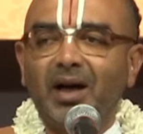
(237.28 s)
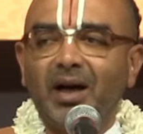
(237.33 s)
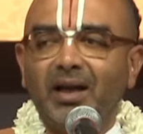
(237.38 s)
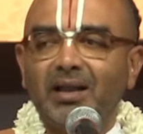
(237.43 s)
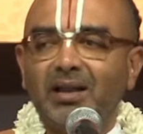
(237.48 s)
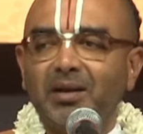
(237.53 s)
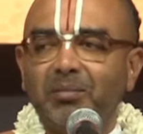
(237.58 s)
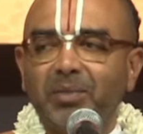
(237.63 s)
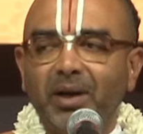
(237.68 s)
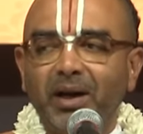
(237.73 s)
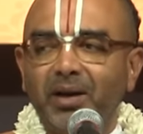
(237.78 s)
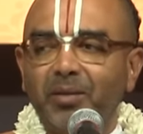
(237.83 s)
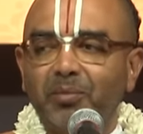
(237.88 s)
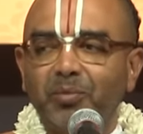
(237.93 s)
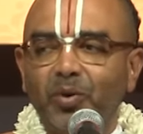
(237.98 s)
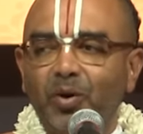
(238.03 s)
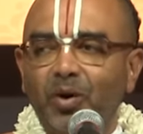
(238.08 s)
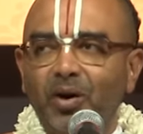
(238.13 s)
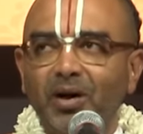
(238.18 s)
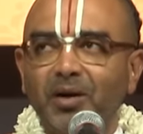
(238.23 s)
அந்த பயம்
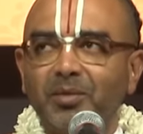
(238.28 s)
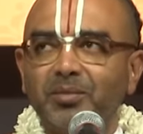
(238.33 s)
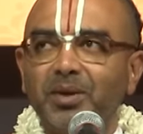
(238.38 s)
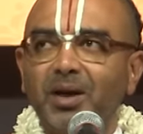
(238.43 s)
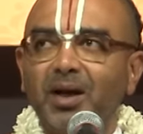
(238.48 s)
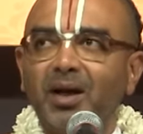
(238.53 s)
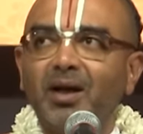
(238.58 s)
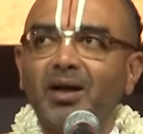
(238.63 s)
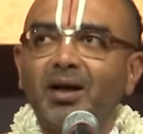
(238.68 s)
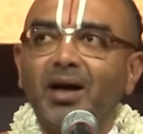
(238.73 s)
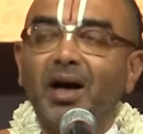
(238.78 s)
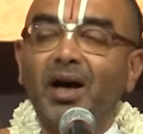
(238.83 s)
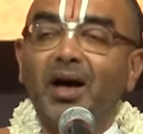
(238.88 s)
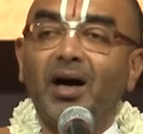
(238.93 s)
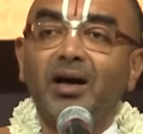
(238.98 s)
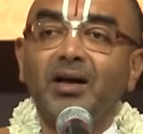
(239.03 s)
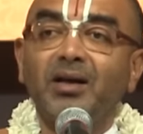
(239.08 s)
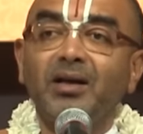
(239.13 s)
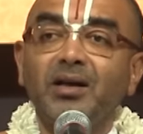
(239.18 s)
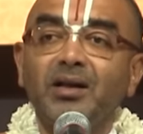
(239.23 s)
போகணும்னா
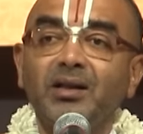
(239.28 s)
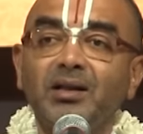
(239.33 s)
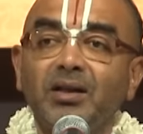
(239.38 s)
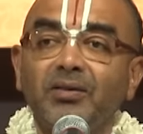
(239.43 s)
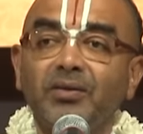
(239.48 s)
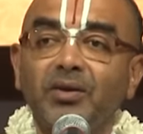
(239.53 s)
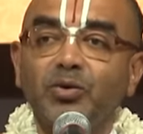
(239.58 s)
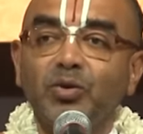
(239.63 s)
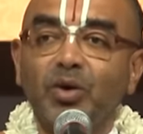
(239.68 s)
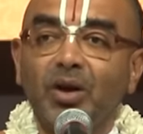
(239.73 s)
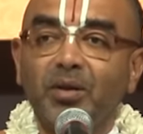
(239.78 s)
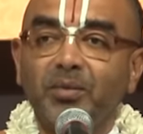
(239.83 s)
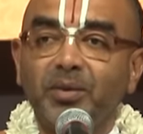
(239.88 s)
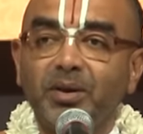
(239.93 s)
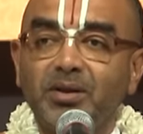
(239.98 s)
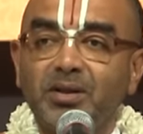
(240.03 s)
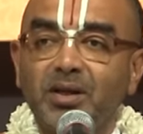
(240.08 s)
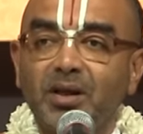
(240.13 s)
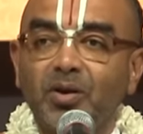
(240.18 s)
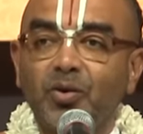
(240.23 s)
அங்கிருந்து அவர்
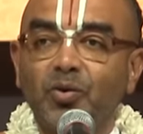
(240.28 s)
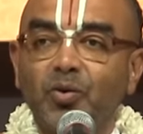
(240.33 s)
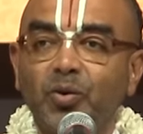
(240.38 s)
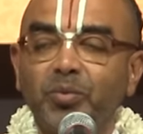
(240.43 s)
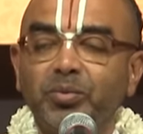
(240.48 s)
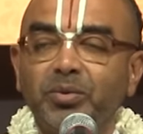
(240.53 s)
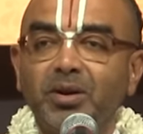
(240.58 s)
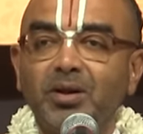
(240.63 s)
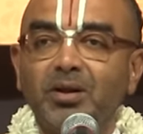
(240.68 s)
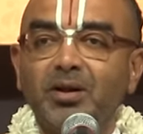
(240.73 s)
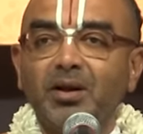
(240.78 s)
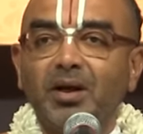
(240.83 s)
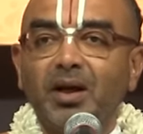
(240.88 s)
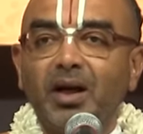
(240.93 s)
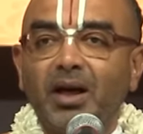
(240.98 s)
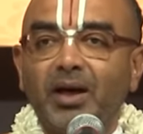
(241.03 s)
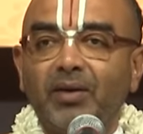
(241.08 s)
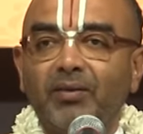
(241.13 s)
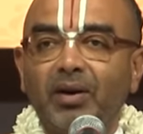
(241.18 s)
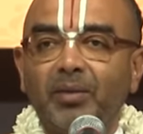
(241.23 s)
தொலைபேசியில் கூப்பிட்டு
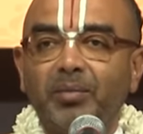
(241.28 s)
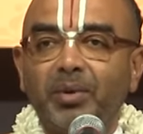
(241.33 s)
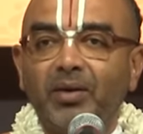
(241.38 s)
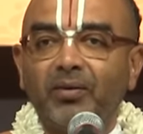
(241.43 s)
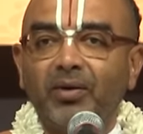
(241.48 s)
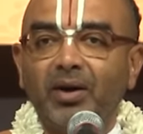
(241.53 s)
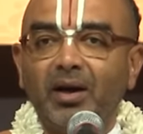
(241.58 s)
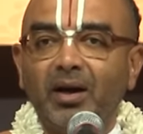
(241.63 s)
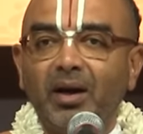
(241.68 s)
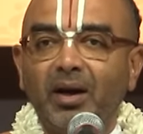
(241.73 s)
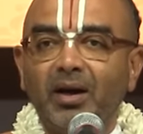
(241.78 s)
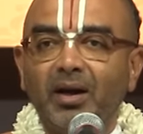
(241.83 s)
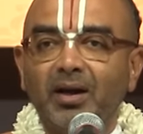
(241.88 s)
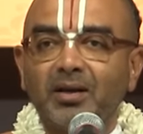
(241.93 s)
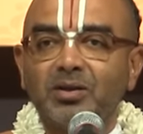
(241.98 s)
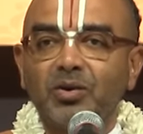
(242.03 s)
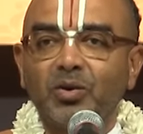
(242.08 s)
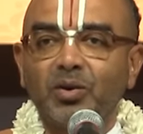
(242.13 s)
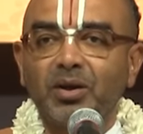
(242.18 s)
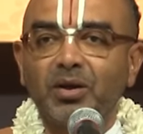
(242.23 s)
கவலைப்பட வேண்டாம்
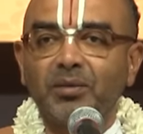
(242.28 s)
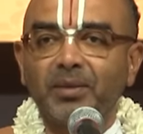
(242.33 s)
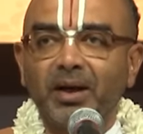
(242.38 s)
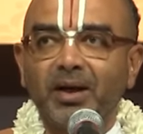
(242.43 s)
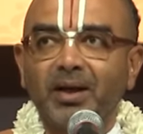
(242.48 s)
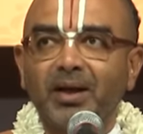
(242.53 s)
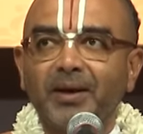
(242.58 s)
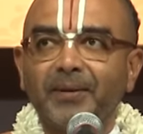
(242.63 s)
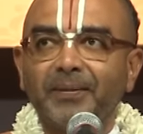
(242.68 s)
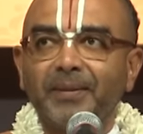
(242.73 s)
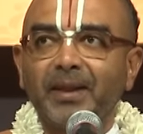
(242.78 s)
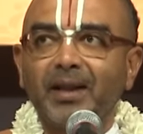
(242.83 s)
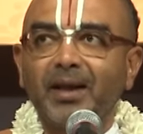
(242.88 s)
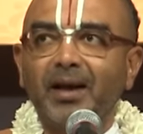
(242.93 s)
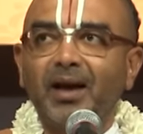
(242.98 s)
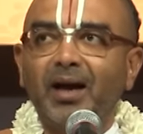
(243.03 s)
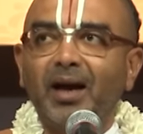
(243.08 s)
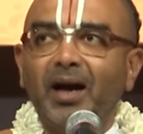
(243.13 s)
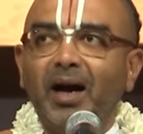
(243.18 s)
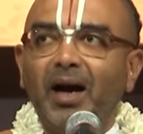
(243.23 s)
நான் சௌக்கியமாக இருக்கேன்
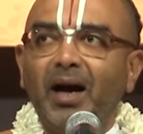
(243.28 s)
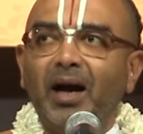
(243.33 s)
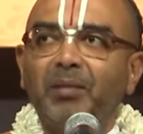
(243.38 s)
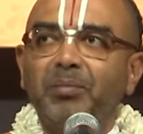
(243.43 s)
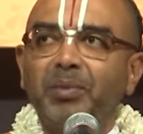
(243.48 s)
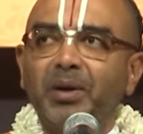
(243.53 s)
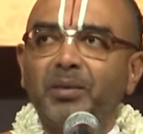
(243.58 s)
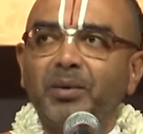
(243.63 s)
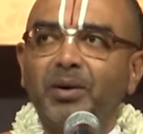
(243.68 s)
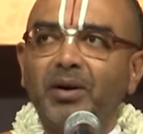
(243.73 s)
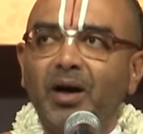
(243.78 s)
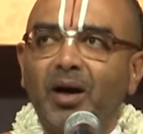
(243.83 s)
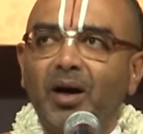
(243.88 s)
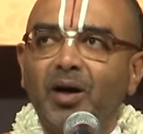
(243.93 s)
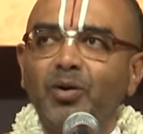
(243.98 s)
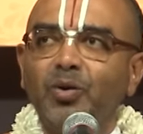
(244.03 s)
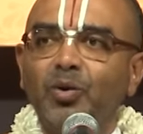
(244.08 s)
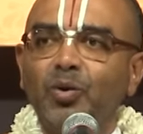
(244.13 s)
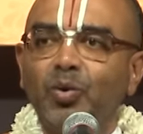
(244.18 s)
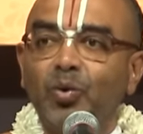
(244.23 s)
அப்போ நமக்கு
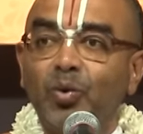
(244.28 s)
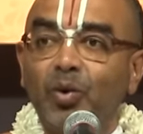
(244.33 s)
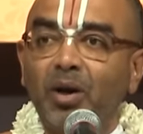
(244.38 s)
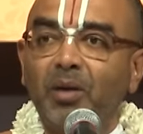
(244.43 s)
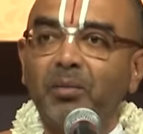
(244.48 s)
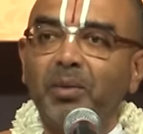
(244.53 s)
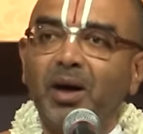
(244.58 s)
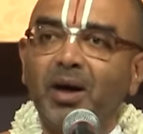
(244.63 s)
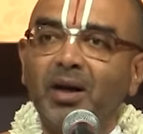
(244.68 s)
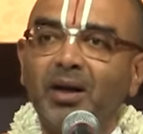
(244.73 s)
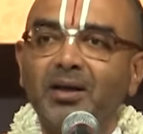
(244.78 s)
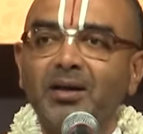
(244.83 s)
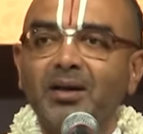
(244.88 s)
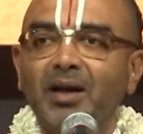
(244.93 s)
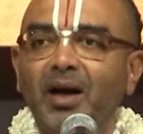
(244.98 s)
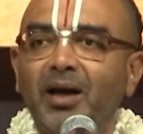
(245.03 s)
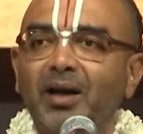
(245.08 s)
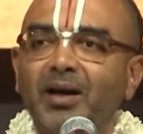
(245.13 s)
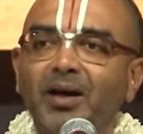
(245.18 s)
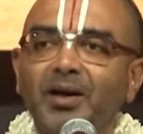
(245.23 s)
அனுகூலமான
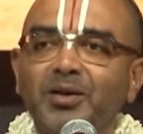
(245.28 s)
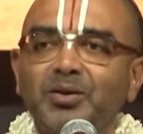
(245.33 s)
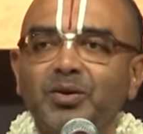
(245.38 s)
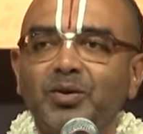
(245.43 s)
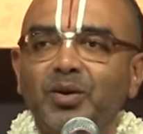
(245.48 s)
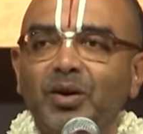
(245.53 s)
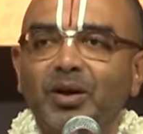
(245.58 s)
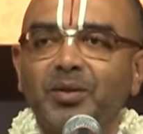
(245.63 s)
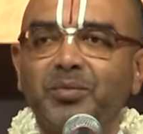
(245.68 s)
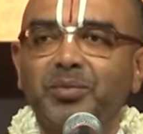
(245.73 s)
ஞானம் இல்லை